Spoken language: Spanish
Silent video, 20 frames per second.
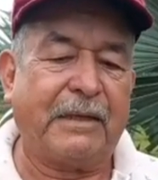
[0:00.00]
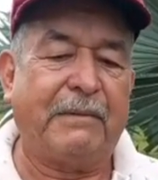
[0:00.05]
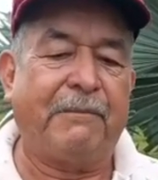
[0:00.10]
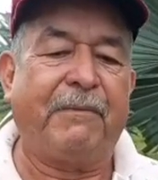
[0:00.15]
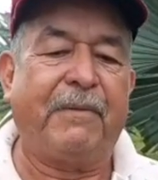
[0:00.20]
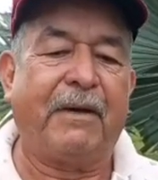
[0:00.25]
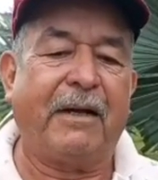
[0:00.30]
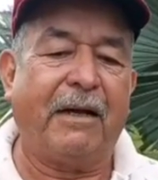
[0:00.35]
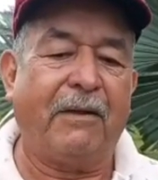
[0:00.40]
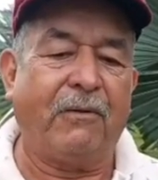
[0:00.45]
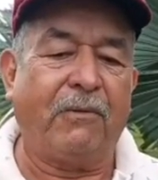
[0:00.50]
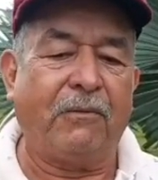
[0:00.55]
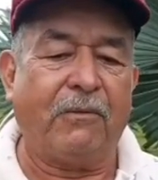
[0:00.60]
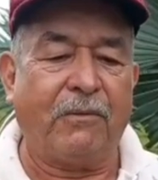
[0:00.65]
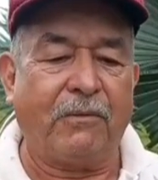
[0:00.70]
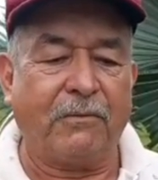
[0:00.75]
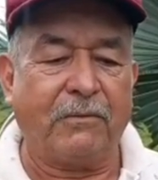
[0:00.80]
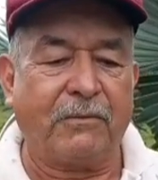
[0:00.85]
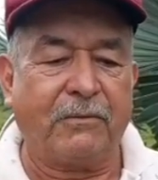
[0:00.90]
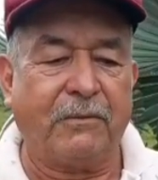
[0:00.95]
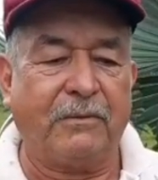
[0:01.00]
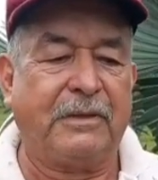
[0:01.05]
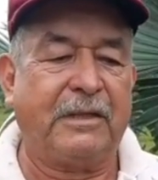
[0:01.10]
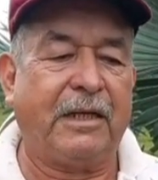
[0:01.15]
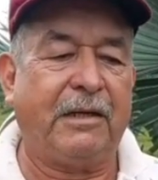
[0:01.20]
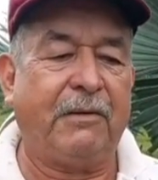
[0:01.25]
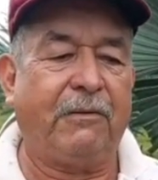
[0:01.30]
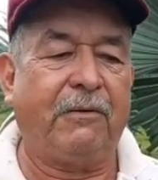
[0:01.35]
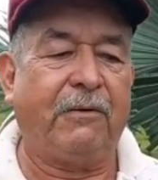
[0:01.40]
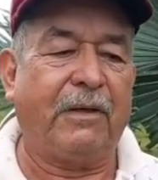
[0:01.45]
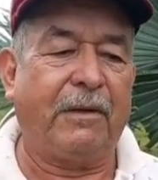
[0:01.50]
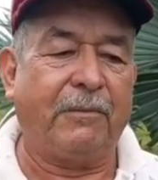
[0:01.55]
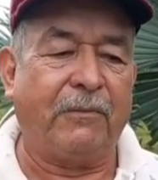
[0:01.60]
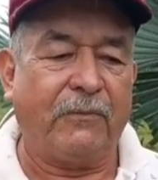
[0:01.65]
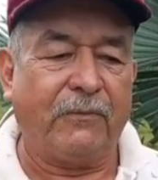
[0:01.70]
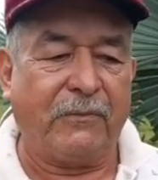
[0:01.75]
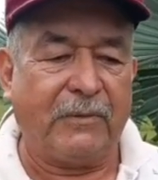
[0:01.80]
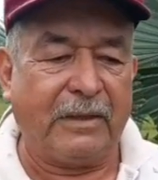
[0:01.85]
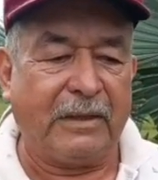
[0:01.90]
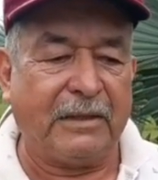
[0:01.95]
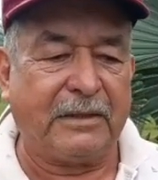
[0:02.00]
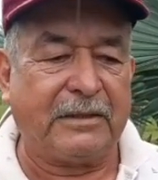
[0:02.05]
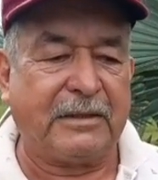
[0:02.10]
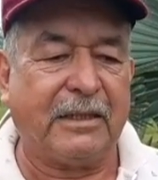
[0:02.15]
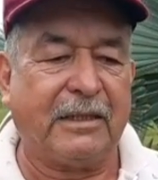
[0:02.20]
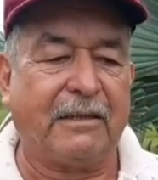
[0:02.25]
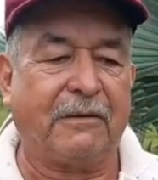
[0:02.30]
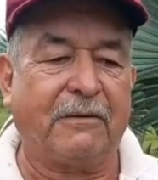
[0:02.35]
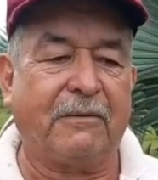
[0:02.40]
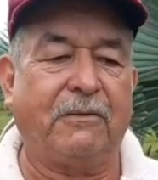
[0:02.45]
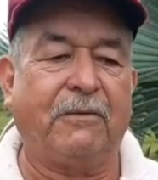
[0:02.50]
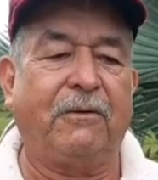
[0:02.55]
sembrado un cultivo de muriche